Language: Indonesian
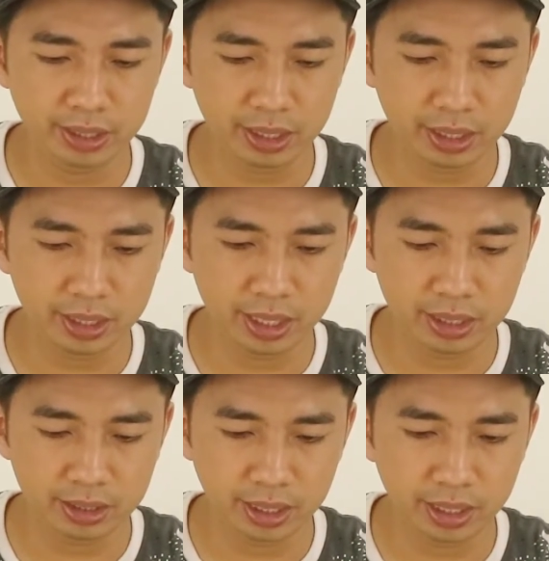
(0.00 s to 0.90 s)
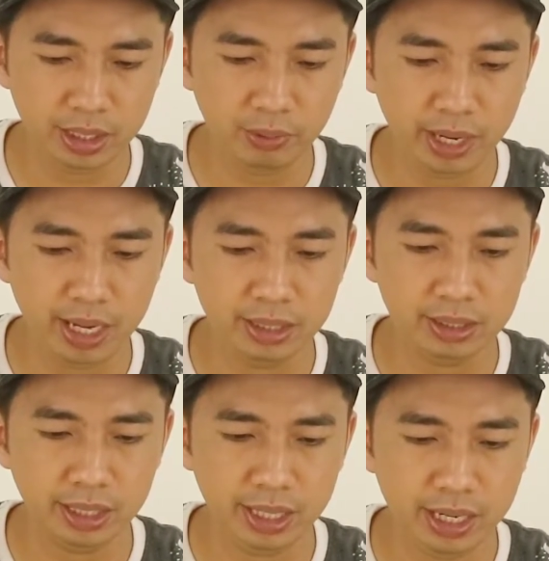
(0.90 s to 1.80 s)
share ke adik saya ke WA
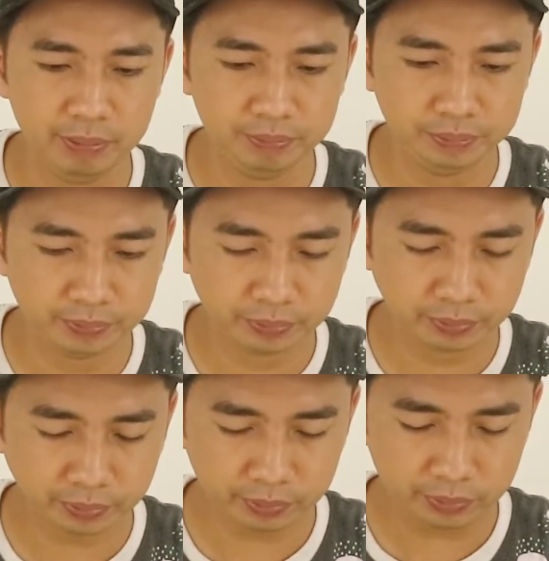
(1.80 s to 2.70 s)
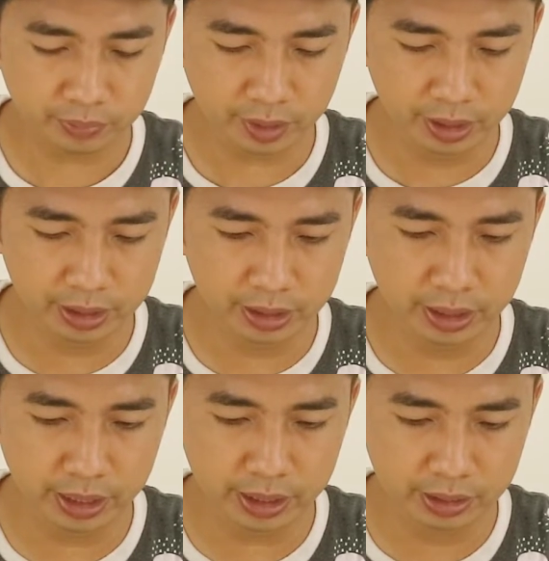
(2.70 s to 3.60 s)
adik saya di
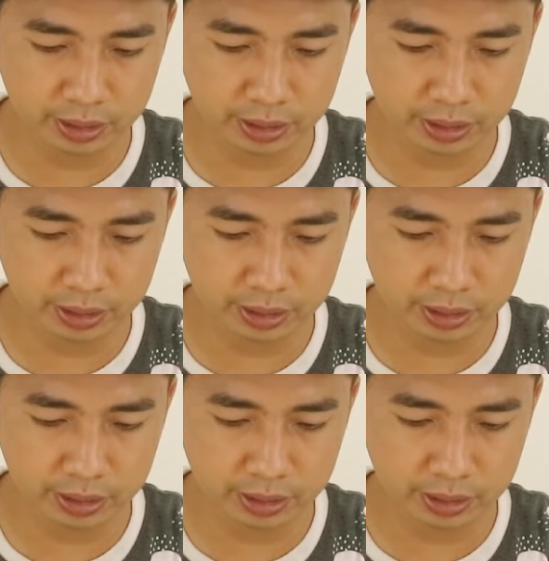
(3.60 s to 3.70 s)
sini ya